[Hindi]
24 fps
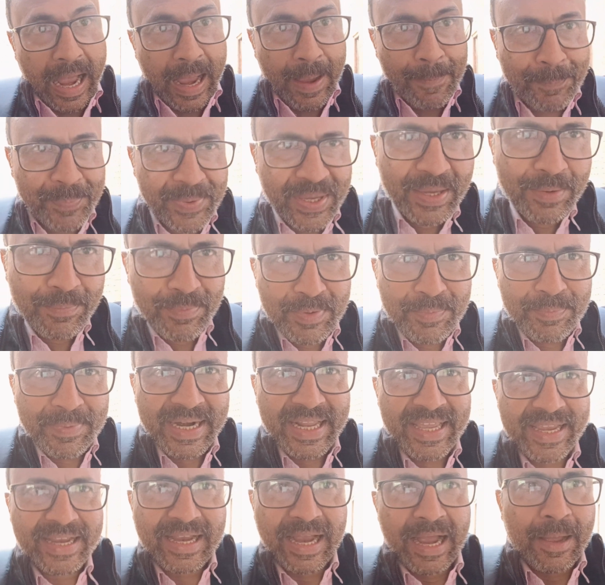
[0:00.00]
आपके भी
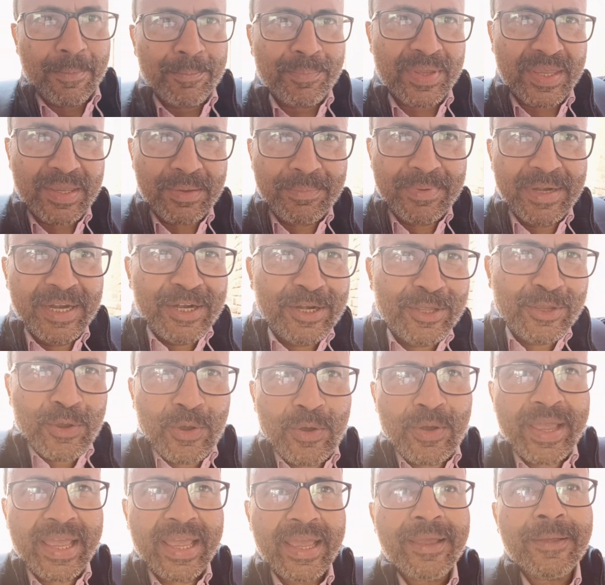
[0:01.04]
बड़े काम की
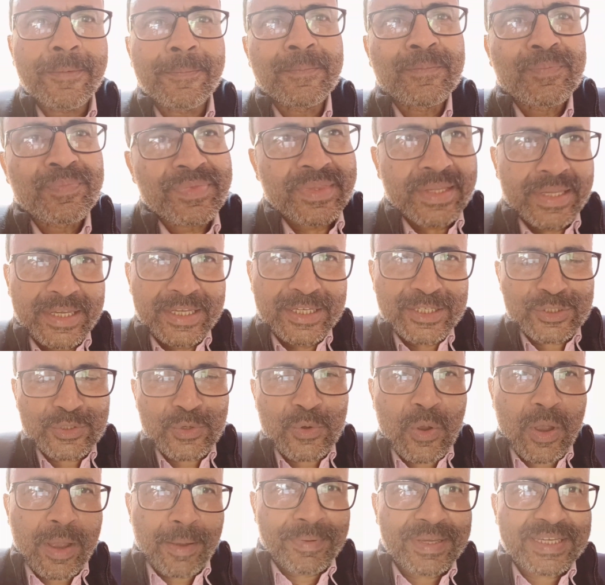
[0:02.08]
वीडियो है
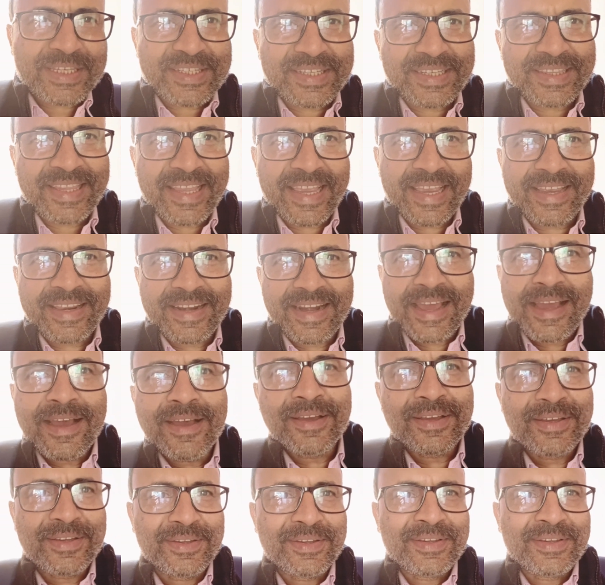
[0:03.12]
इसको अवश्य देखना